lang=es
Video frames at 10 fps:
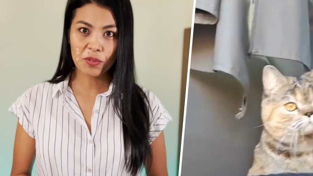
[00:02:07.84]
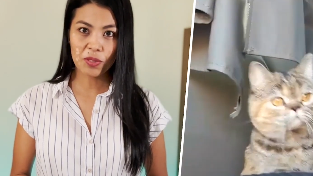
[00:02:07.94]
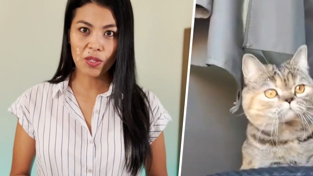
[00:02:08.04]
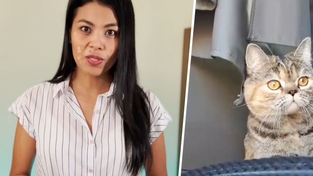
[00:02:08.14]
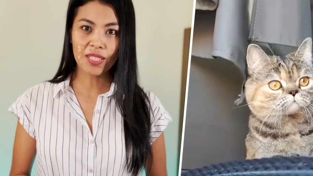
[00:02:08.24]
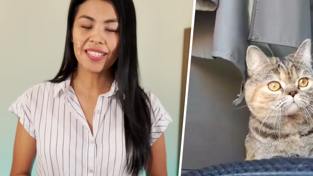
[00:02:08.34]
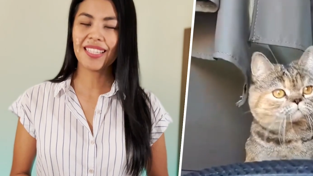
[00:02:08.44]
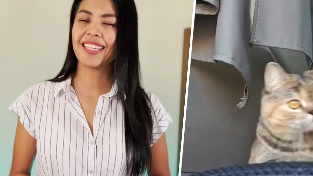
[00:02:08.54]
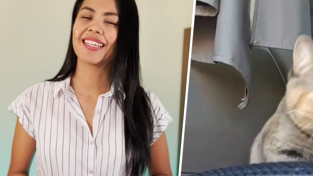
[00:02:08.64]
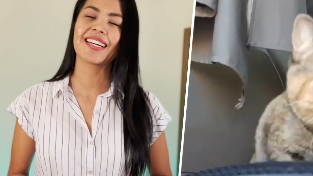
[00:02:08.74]
curiosa
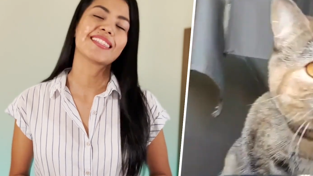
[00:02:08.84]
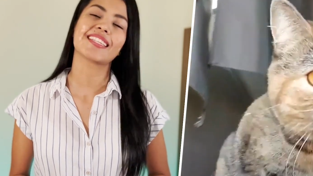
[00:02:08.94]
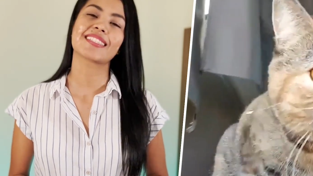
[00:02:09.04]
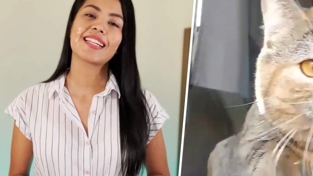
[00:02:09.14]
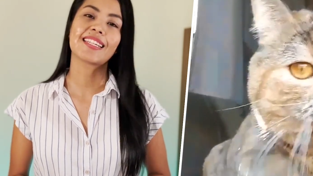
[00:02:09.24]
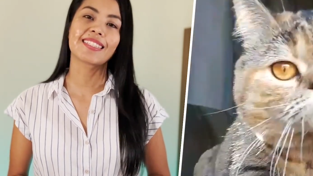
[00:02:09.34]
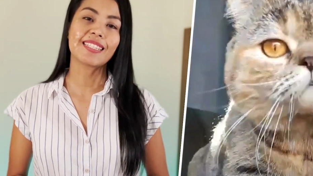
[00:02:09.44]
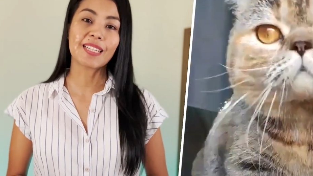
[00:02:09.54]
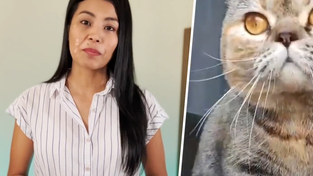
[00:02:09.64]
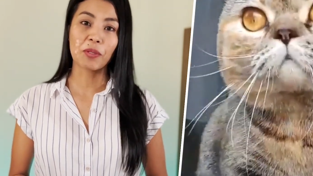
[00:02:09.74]
y le encanta salir
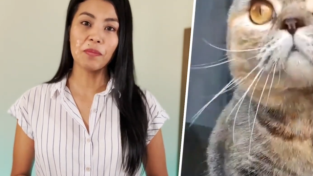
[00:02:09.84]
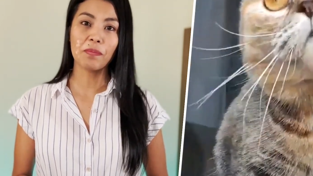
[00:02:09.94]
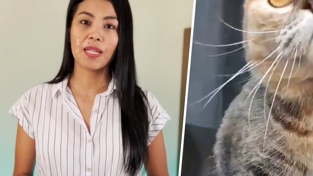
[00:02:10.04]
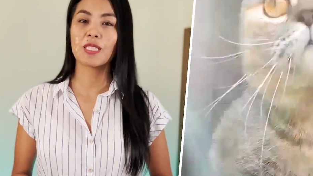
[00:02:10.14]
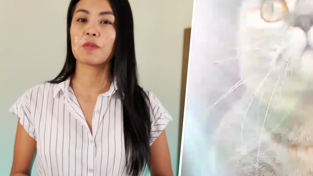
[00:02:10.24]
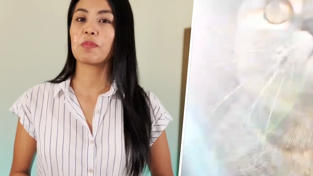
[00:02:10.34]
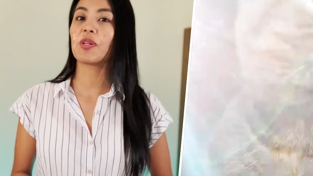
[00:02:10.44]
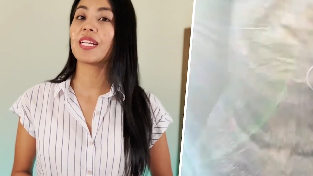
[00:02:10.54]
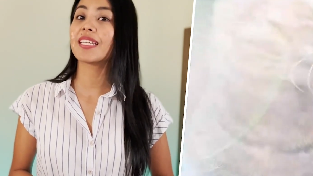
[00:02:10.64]
del camión para explorar